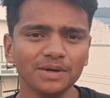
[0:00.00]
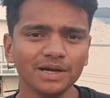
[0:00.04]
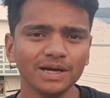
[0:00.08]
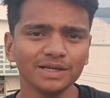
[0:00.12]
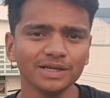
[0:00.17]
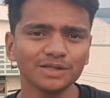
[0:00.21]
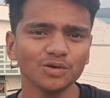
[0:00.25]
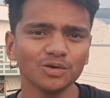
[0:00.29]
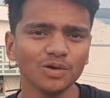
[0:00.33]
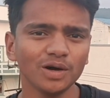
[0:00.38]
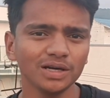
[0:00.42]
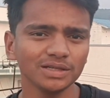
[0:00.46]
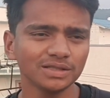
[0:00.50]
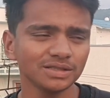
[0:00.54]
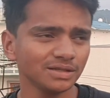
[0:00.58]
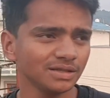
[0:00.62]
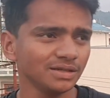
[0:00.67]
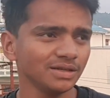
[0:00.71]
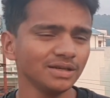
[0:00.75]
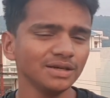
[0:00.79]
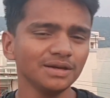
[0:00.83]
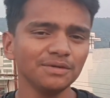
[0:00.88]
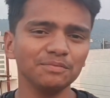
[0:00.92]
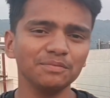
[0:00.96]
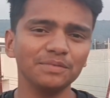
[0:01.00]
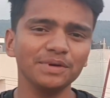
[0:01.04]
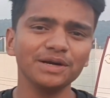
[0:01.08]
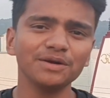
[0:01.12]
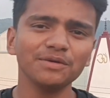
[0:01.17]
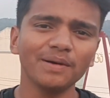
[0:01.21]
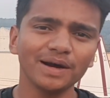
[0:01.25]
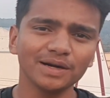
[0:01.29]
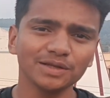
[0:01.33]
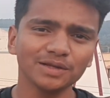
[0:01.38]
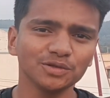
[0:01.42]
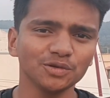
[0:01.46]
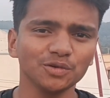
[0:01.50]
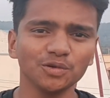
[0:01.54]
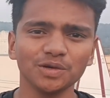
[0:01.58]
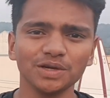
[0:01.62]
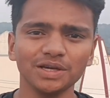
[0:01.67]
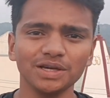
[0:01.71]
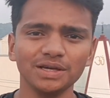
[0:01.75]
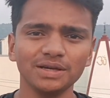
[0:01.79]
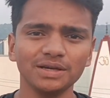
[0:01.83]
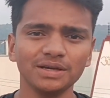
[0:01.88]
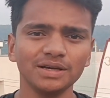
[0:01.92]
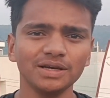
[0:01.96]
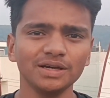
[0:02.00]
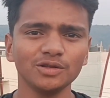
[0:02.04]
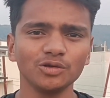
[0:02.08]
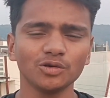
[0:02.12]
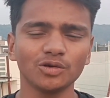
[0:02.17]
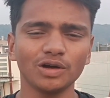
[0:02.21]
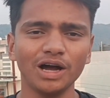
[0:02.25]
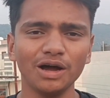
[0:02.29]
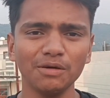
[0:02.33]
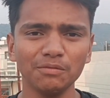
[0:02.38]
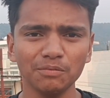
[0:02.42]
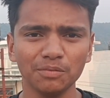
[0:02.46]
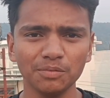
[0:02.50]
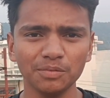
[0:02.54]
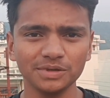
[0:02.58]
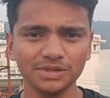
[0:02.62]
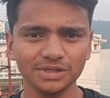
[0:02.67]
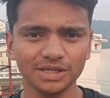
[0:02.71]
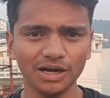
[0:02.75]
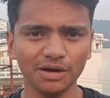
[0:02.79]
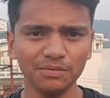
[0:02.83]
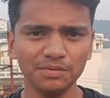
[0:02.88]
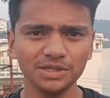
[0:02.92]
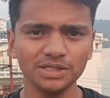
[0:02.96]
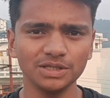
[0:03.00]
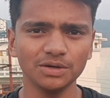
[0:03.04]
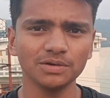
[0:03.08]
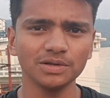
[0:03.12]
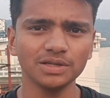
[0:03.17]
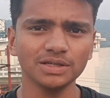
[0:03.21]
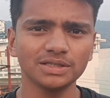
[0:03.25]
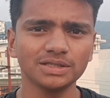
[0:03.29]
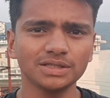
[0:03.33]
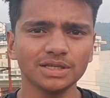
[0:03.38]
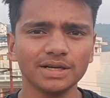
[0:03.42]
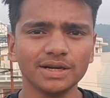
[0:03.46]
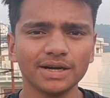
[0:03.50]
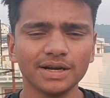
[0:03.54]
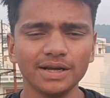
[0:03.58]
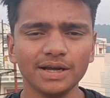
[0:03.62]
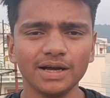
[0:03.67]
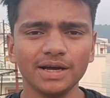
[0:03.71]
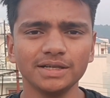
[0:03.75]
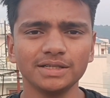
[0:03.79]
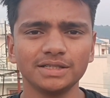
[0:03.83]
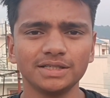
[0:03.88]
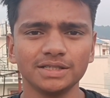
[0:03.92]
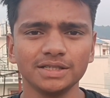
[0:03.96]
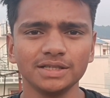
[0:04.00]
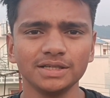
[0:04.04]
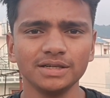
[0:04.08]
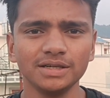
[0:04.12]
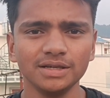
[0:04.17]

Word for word: डे है तो आज भीड़ भाड़ तो होगी तो काम काफ़ी ज़बरदस्त चल रहा है आज